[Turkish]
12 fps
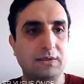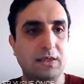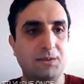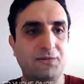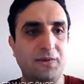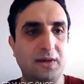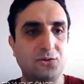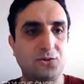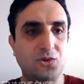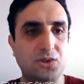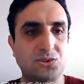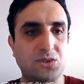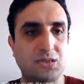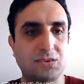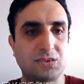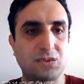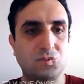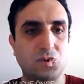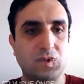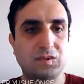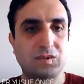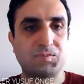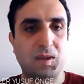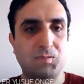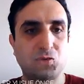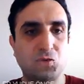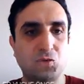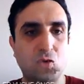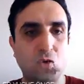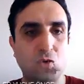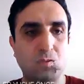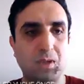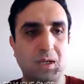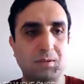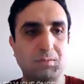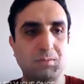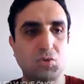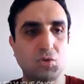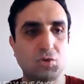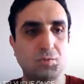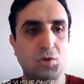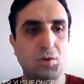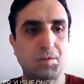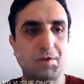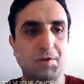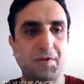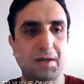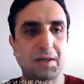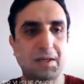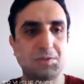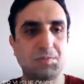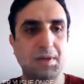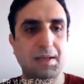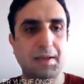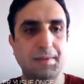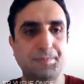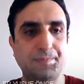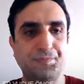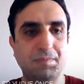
Seminifer tüpçüler içerisinde bulunan spermatogonumlar mitoz bölünme ve farklılaşmayla ile